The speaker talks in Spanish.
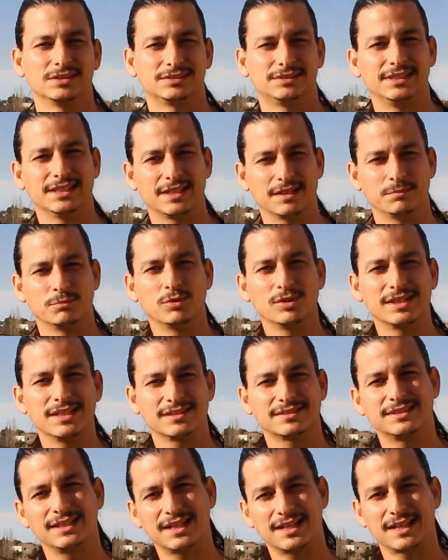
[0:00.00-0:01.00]
Sigue muy
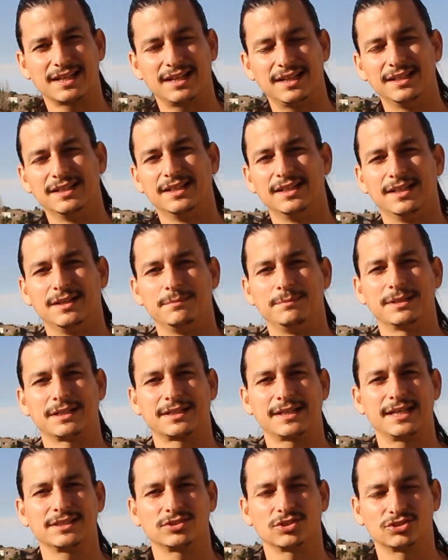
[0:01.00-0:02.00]
de cerca mis
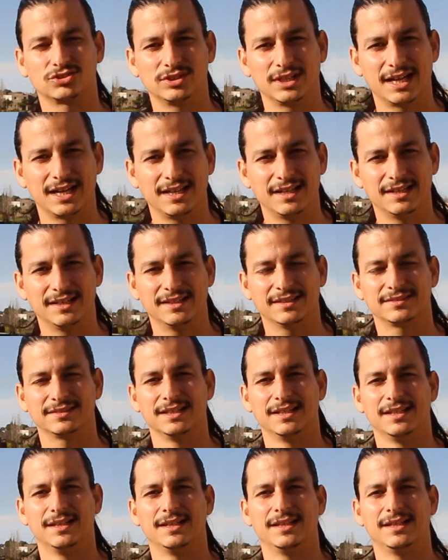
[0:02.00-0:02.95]
redes sociales,